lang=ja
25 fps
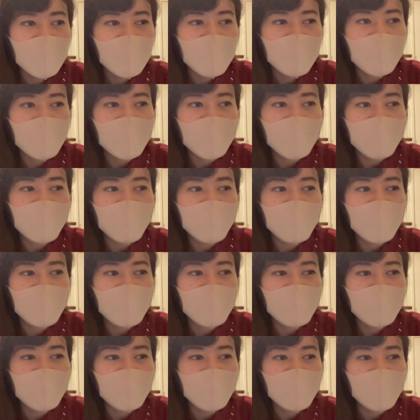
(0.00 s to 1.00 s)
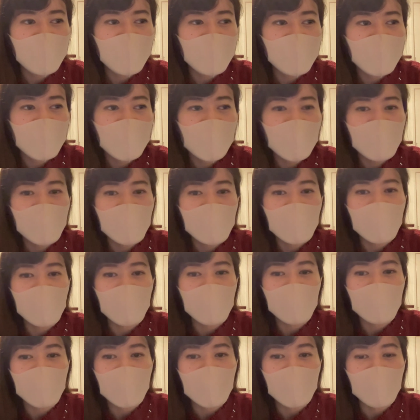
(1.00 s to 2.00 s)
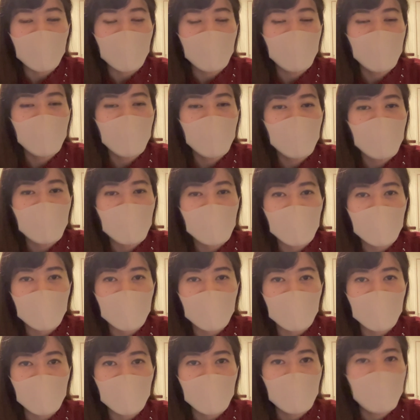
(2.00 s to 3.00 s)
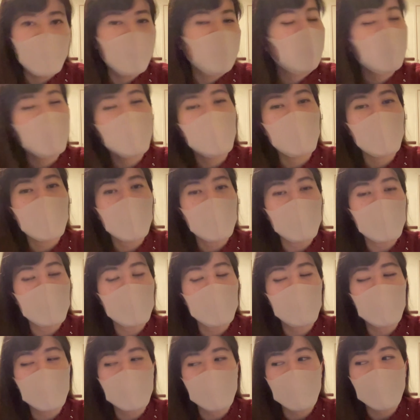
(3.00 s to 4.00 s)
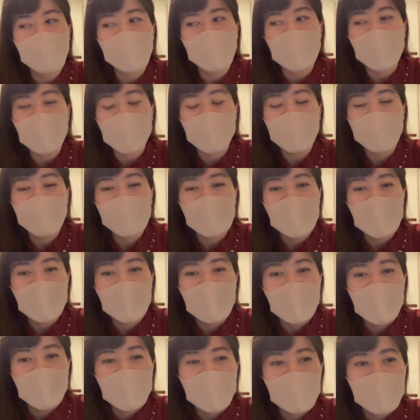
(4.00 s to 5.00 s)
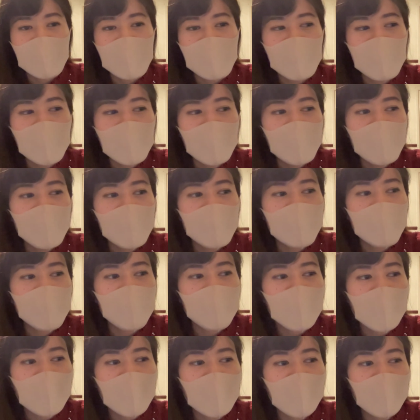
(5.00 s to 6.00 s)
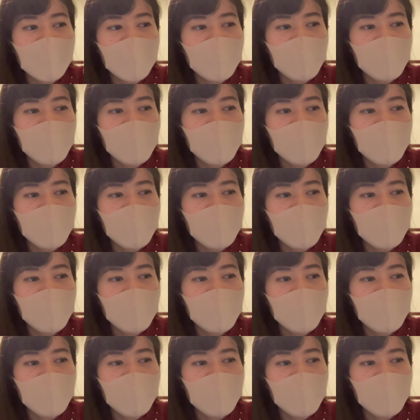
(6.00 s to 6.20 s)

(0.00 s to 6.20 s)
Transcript: にはなくなってる家っていうのがほとんどなんですけど、にさんにちは